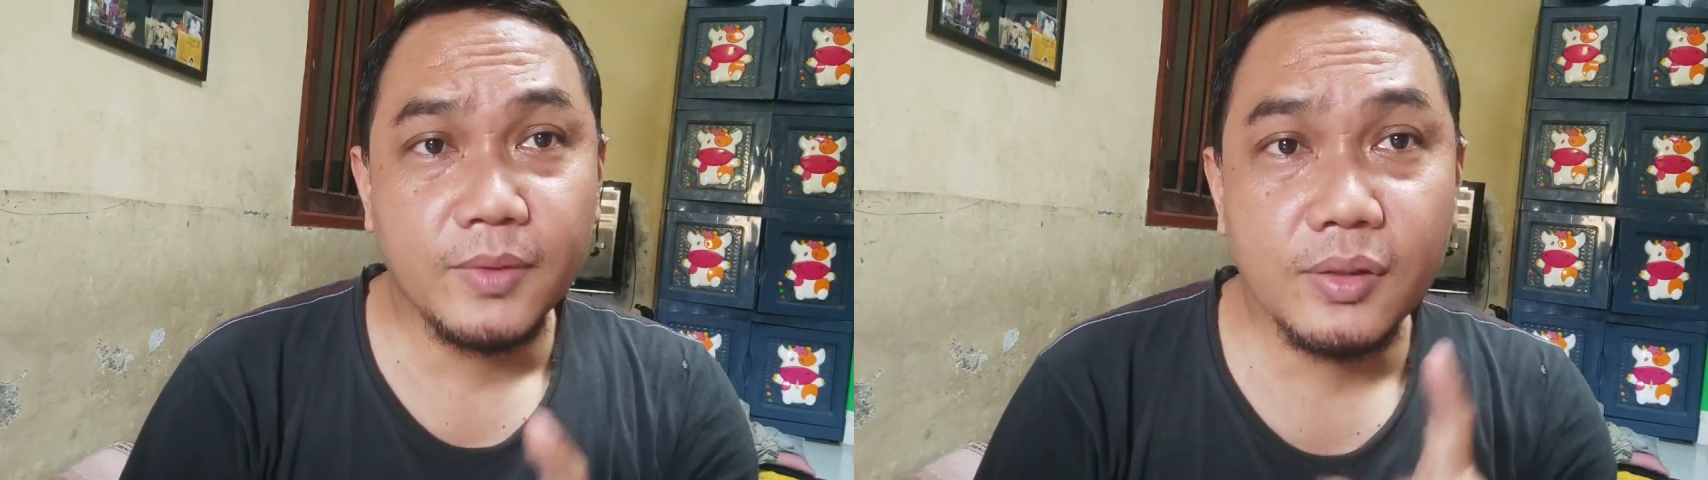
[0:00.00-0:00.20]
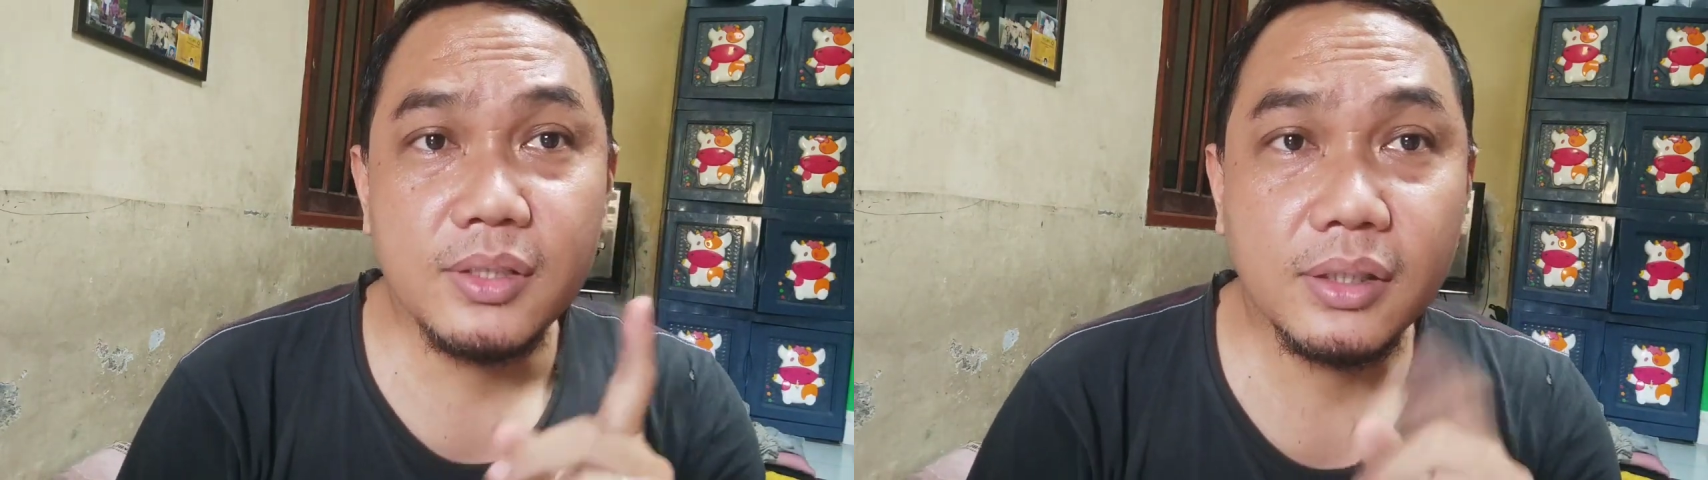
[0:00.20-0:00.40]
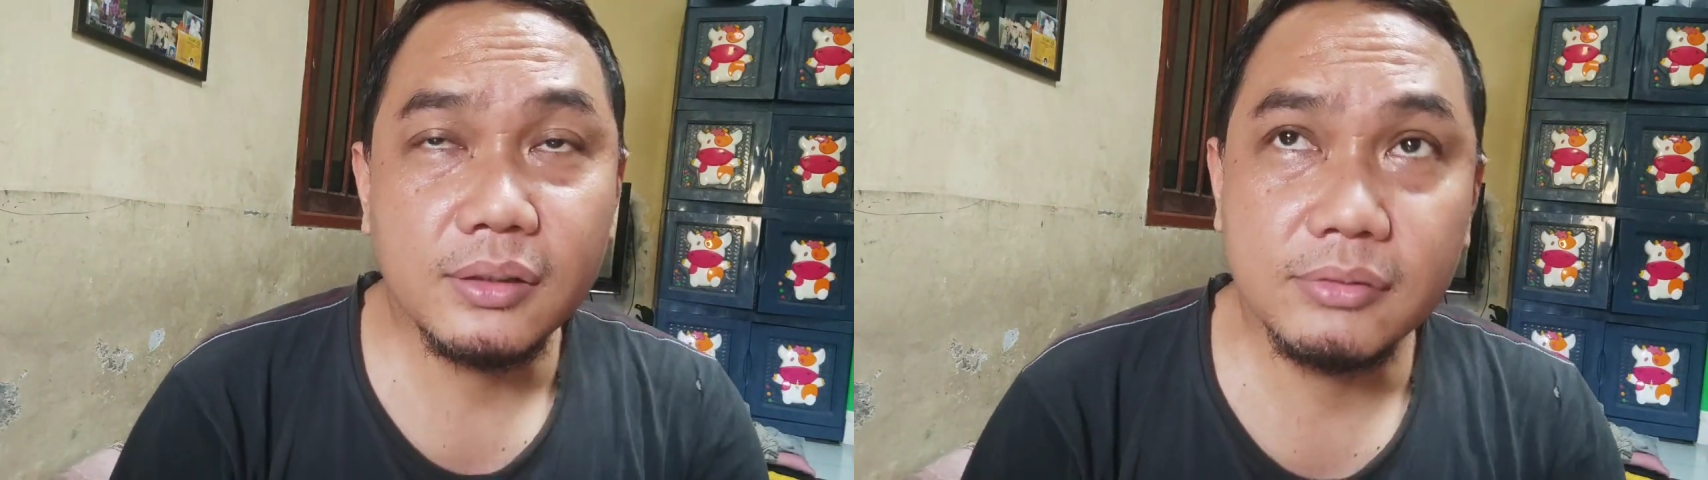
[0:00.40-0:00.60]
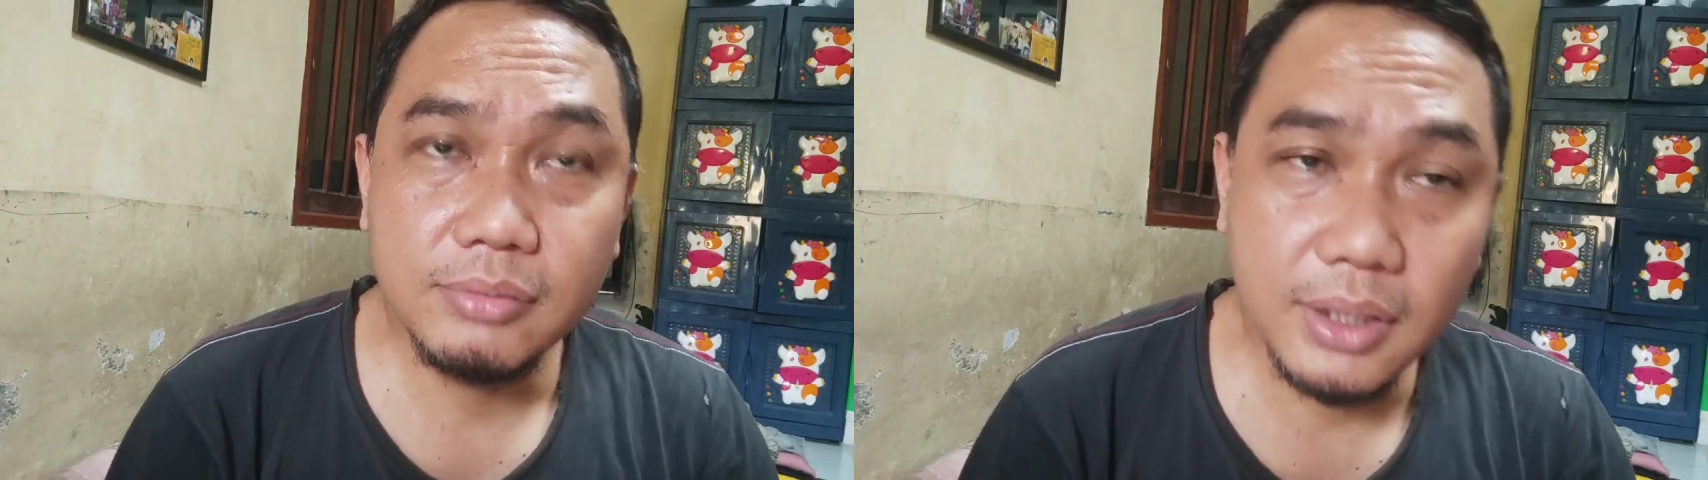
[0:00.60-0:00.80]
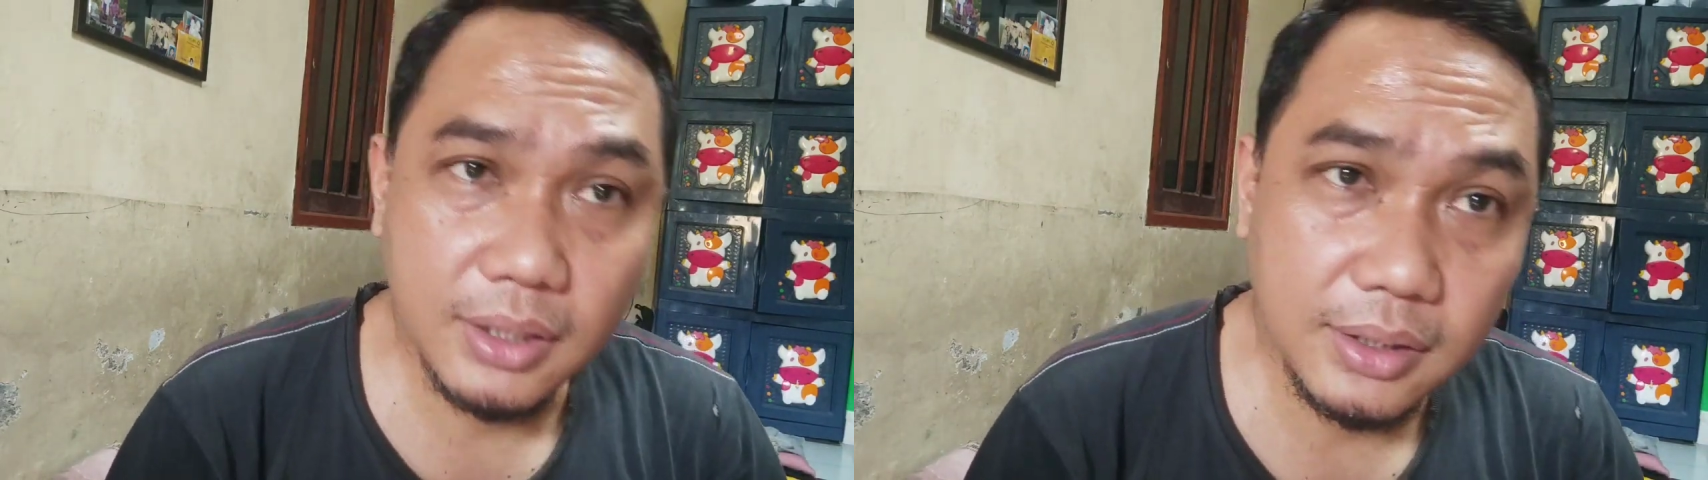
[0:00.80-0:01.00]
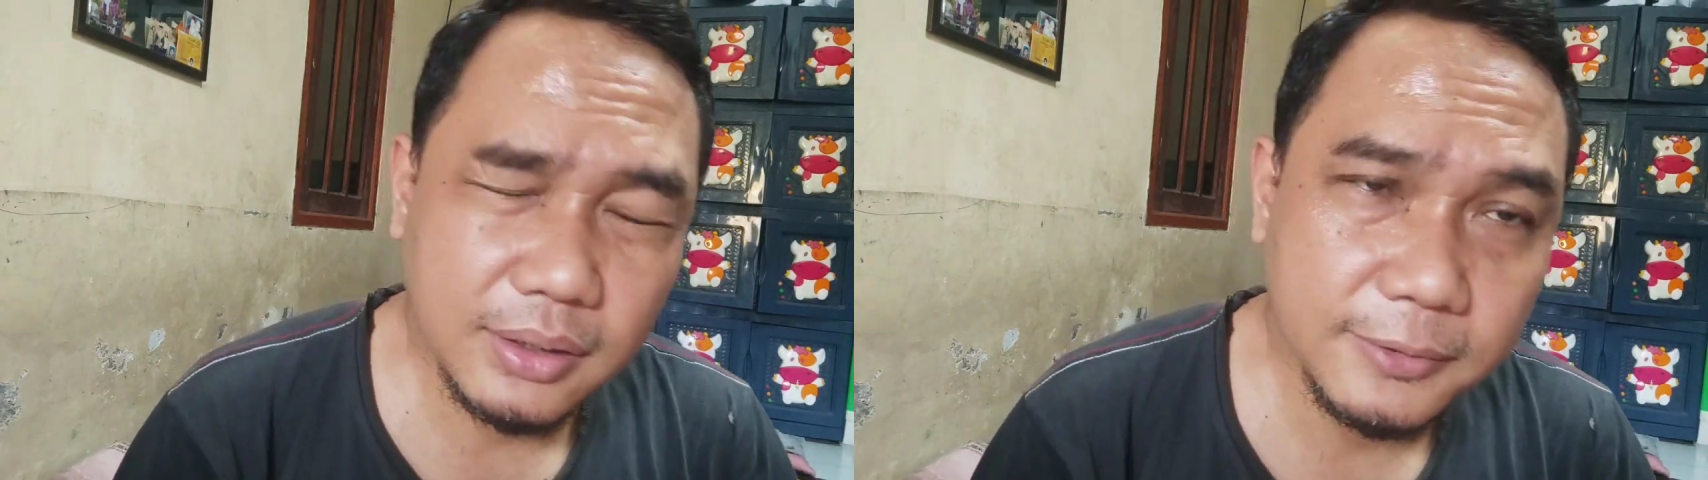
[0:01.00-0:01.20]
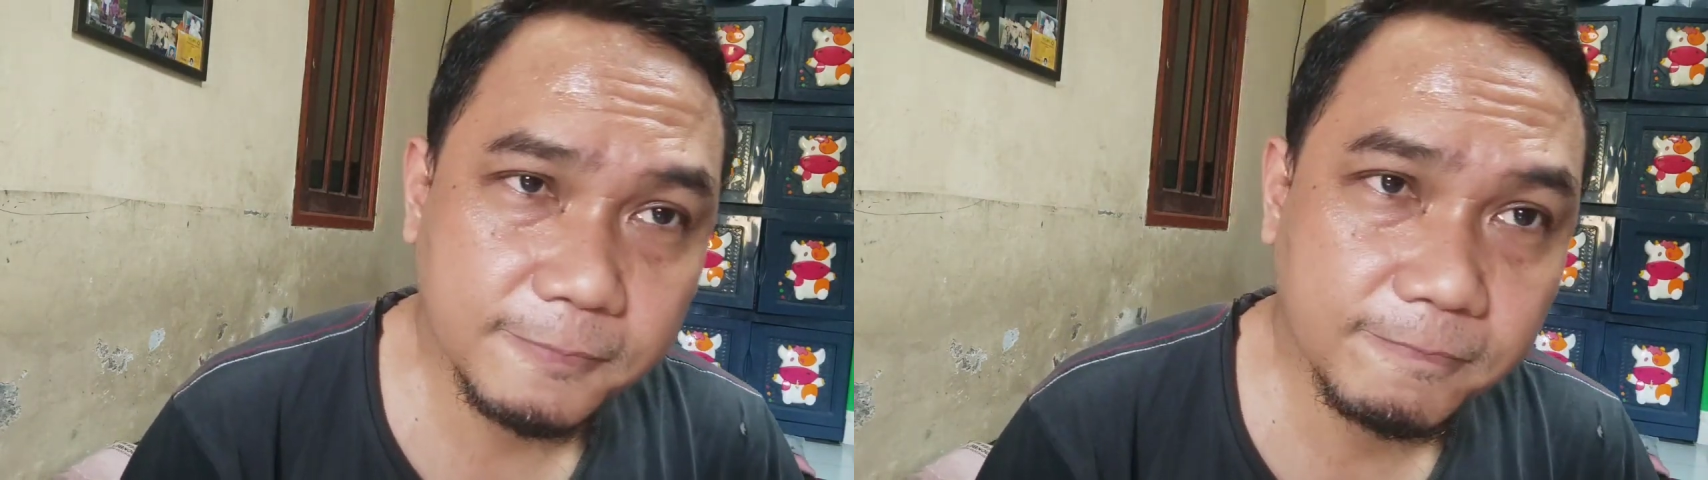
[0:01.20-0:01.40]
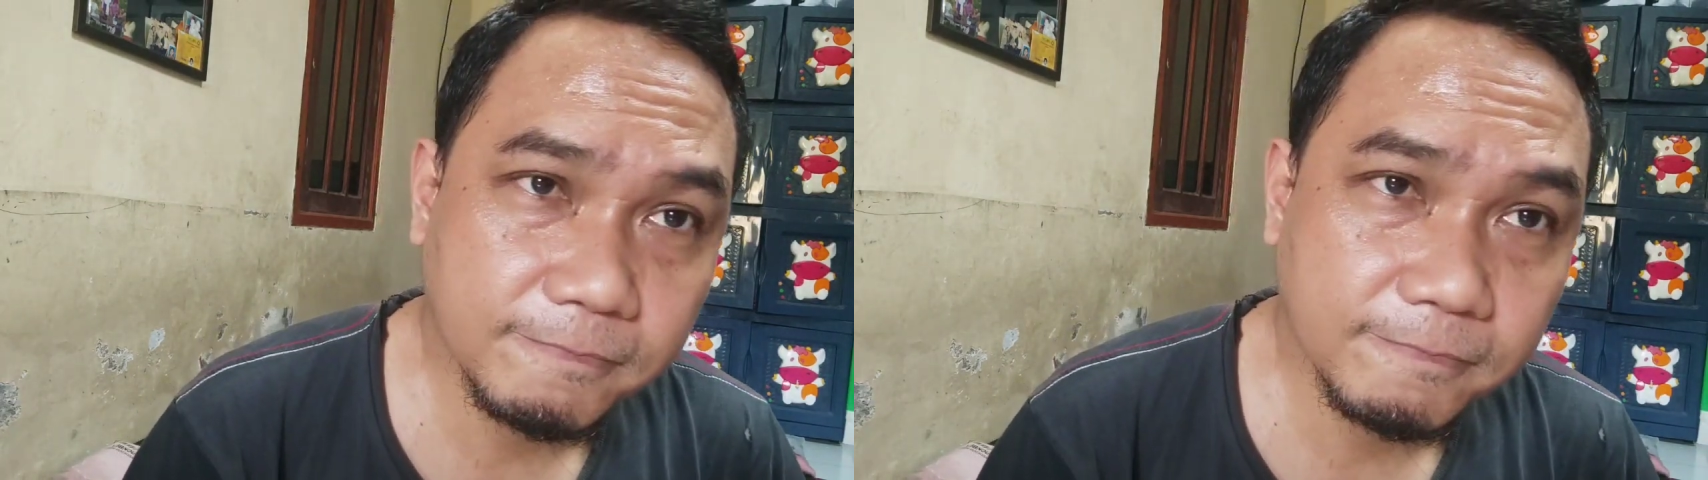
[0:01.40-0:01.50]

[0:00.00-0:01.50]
terus yang kedua